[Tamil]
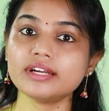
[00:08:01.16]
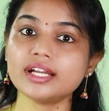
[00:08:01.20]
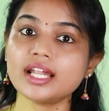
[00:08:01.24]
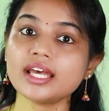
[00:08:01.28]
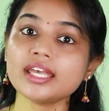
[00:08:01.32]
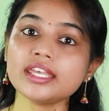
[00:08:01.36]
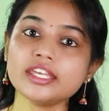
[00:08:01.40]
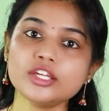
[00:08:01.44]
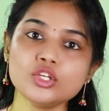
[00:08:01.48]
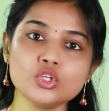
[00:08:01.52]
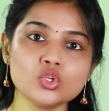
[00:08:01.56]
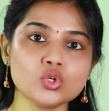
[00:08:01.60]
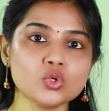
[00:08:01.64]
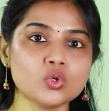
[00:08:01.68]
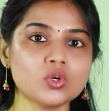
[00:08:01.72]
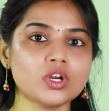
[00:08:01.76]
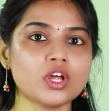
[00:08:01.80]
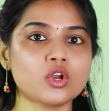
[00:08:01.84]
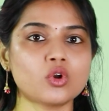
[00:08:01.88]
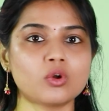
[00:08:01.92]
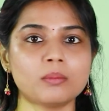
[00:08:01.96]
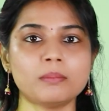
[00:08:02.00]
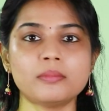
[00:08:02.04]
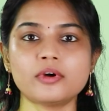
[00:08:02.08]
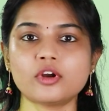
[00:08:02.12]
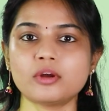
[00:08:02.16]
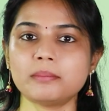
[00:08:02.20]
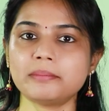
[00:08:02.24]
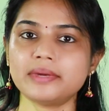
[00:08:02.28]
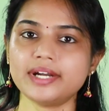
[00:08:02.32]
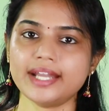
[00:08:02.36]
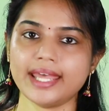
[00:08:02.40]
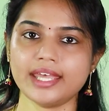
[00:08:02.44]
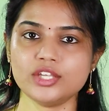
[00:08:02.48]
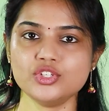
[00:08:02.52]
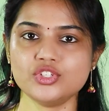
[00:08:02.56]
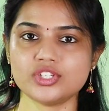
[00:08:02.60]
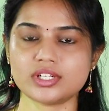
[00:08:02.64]
விட இன்னும் கூட ரொம்ப ரொம்ப
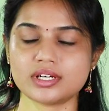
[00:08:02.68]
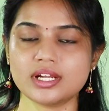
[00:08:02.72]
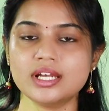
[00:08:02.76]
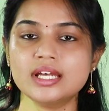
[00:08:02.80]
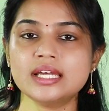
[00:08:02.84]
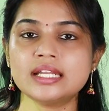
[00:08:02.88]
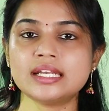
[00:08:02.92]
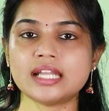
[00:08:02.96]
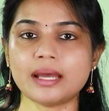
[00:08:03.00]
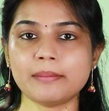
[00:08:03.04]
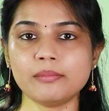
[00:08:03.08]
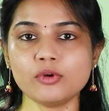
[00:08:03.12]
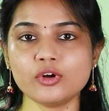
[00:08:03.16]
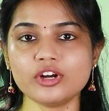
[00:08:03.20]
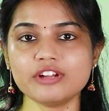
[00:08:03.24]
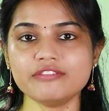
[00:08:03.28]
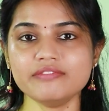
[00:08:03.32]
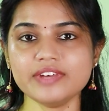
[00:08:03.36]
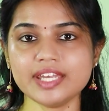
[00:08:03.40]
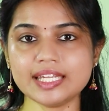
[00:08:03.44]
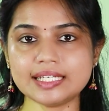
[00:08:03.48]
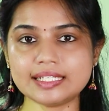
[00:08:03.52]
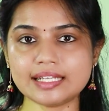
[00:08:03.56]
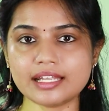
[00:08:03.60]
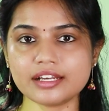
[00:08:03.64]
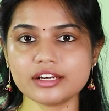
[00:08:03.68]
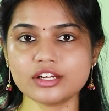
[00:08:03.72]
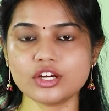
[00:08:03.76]
டேஞ்சர் நம்மளோட வீட்டில்